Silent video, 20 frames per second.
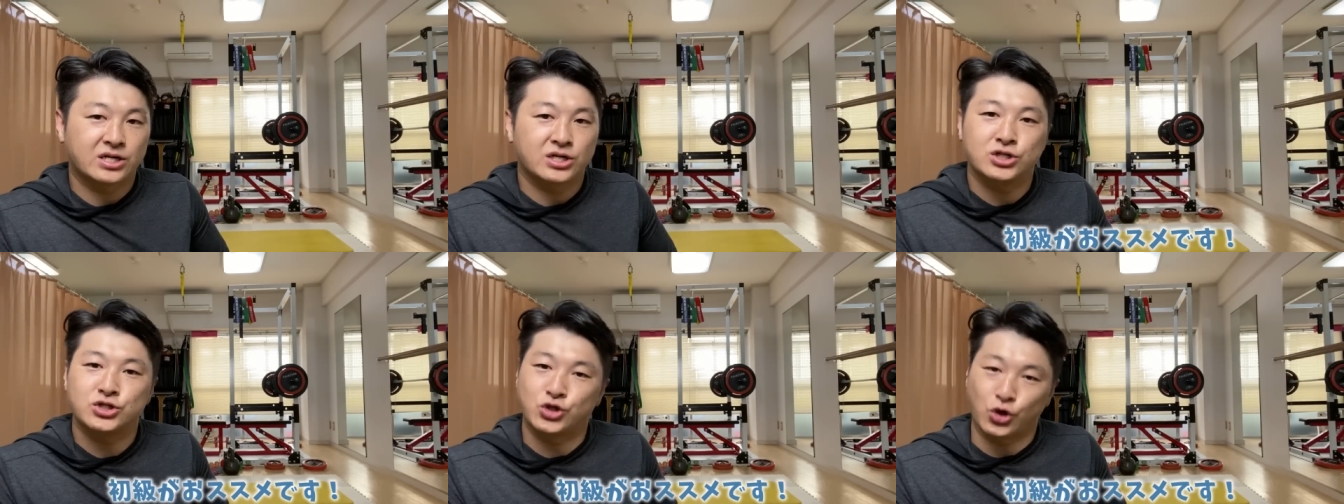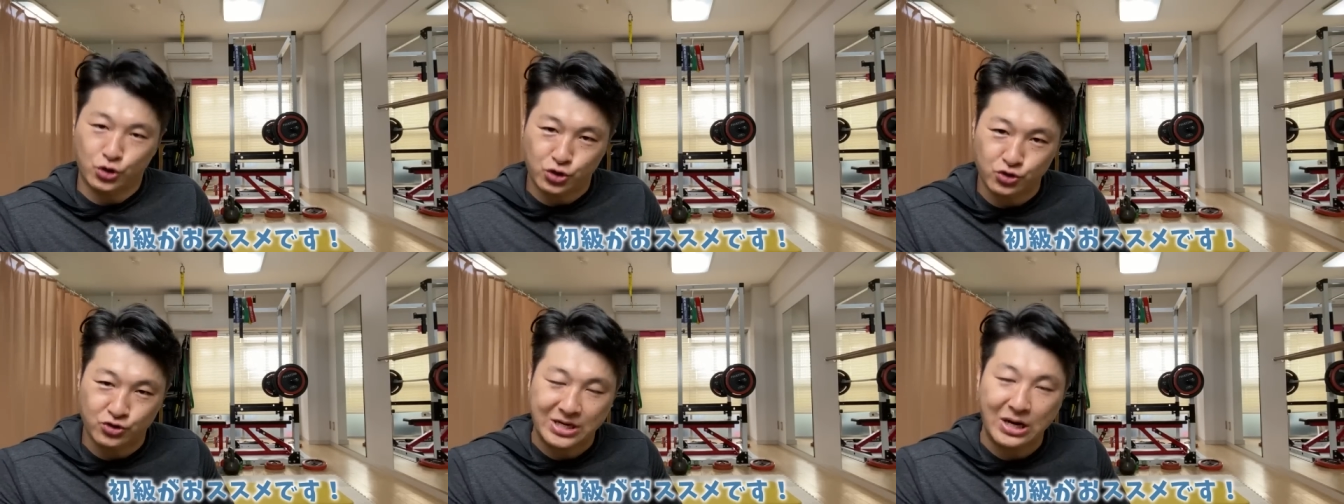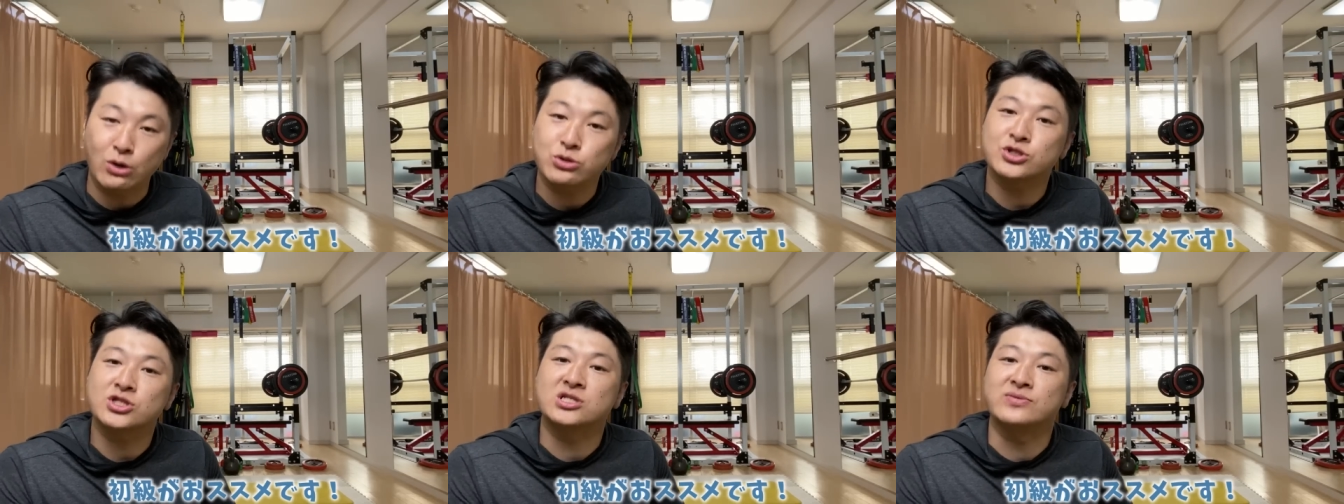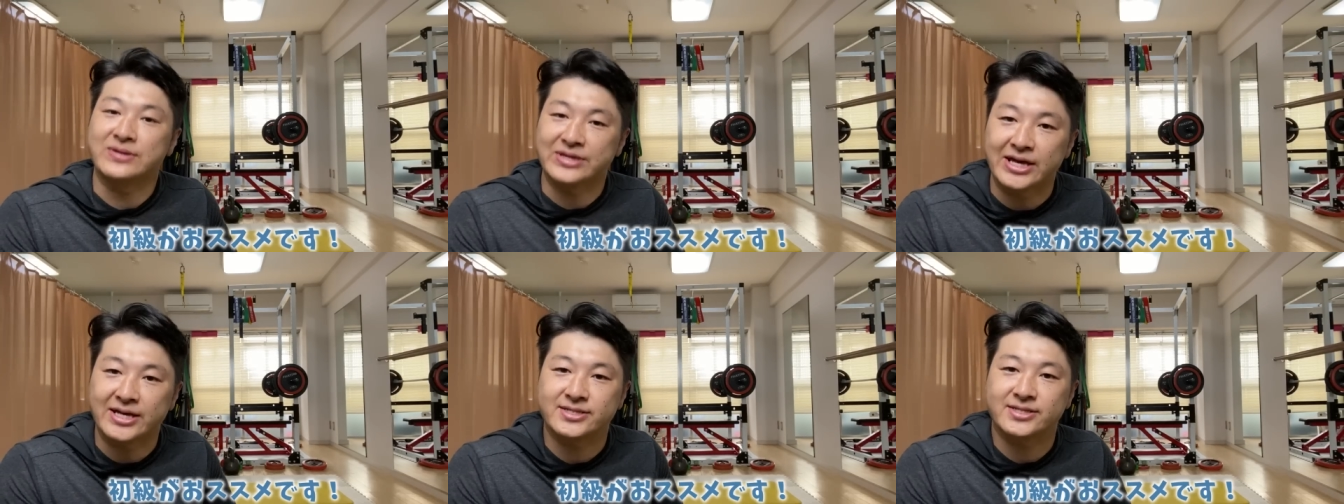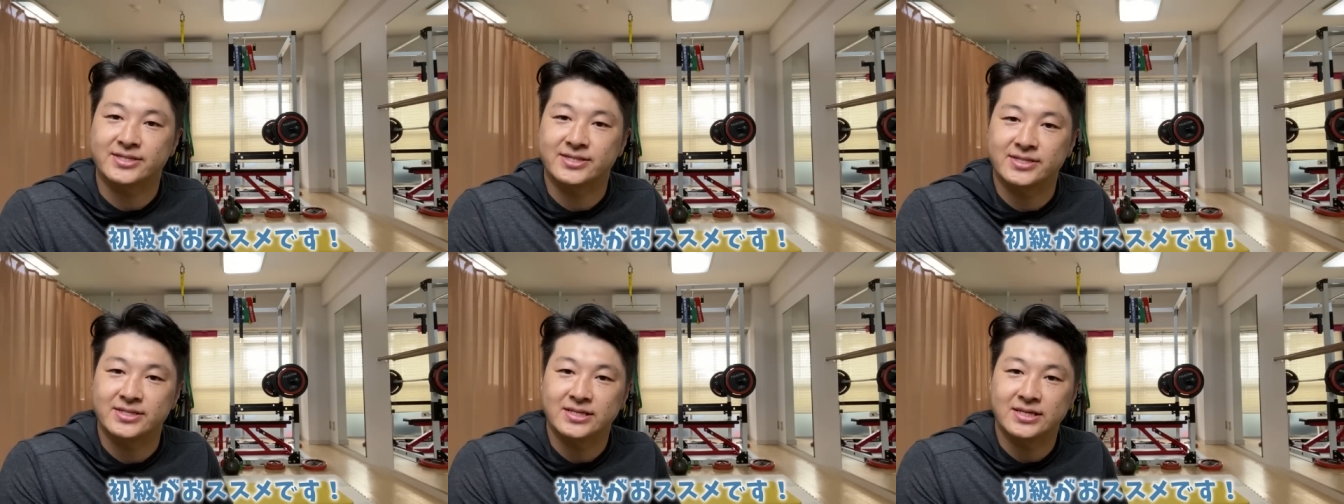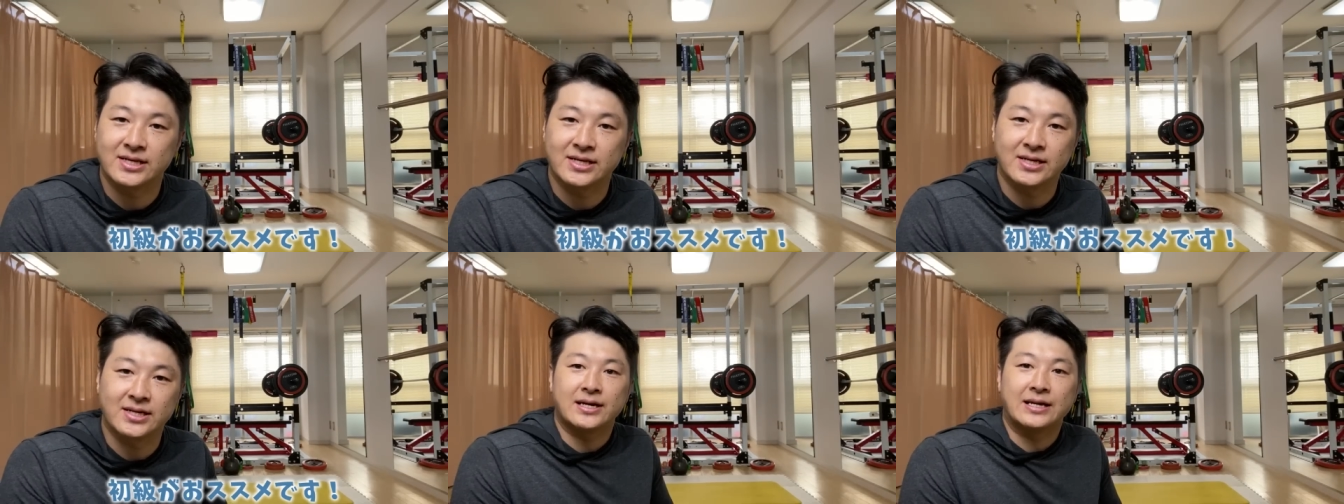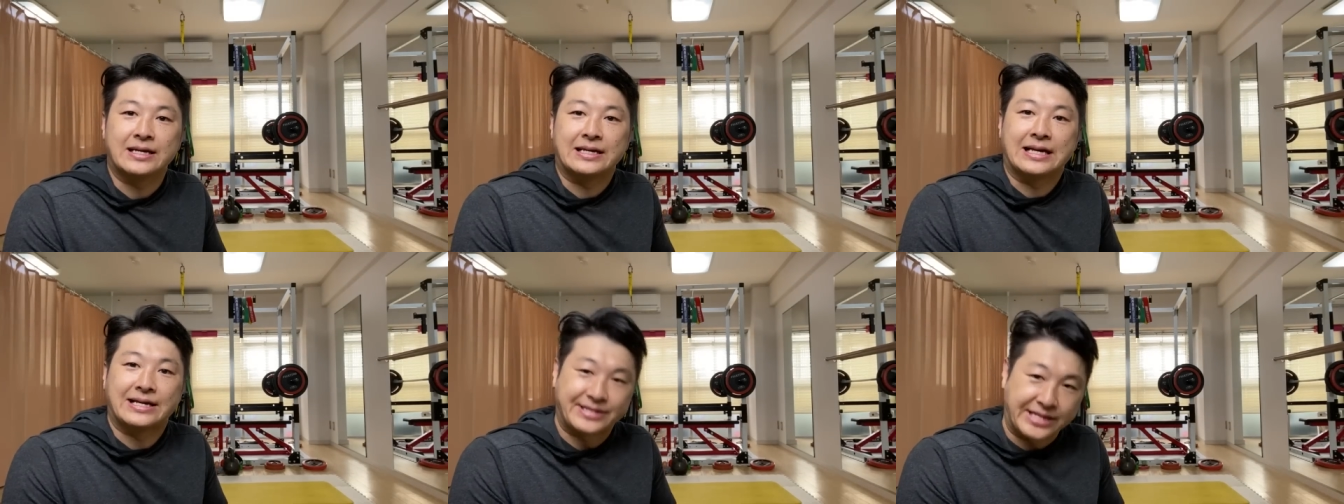初級がおすすめです
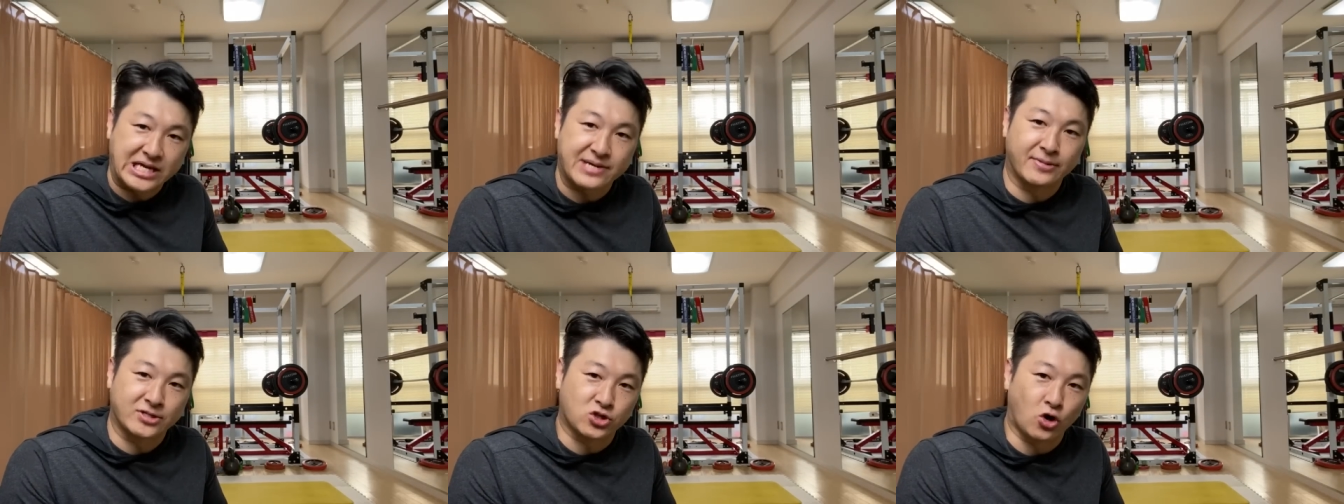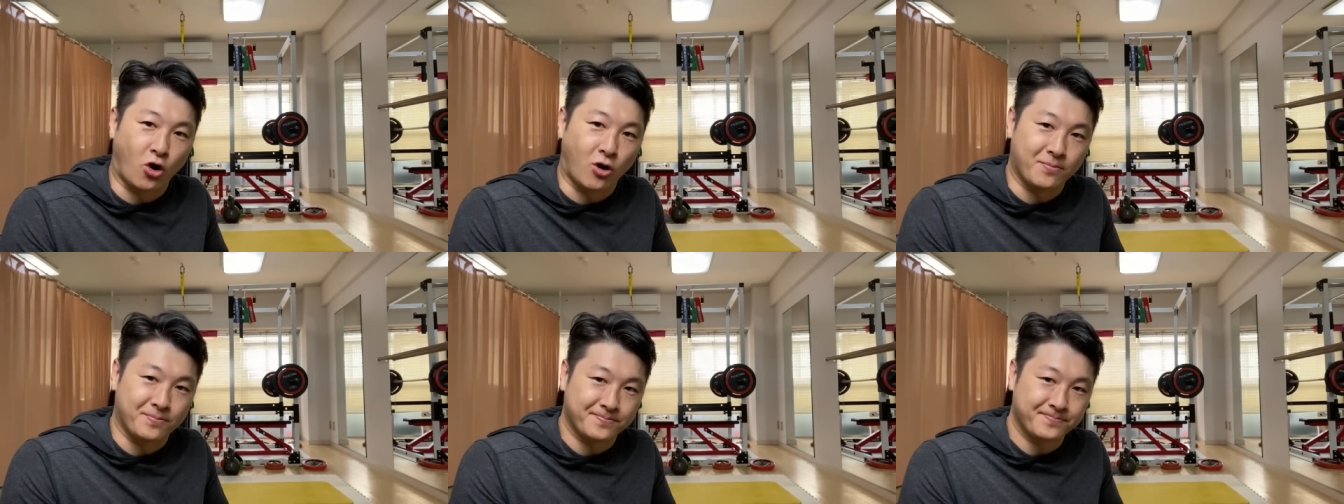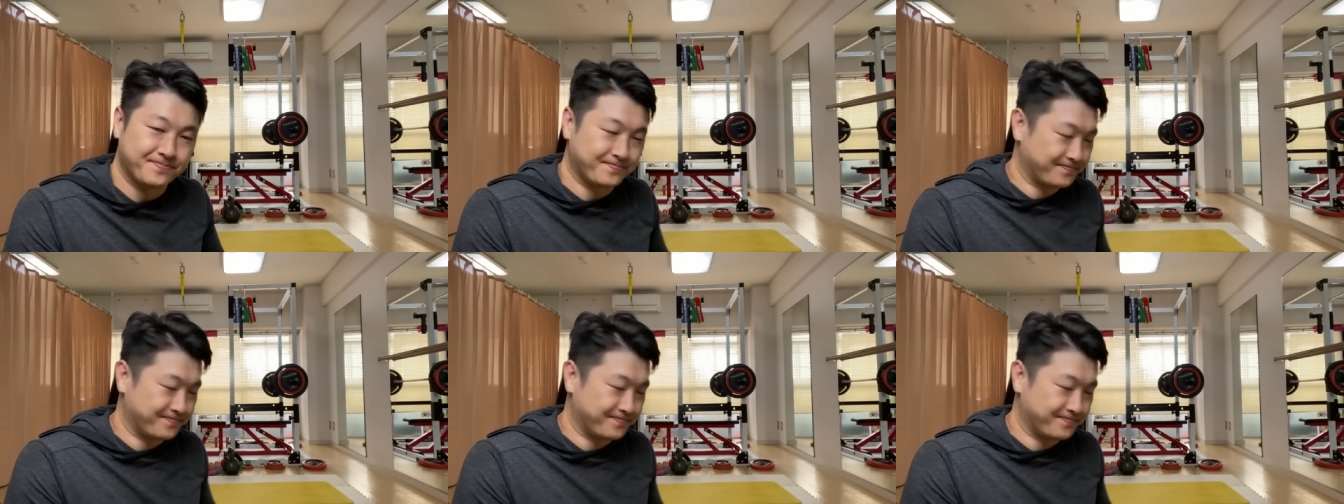やっていきましょ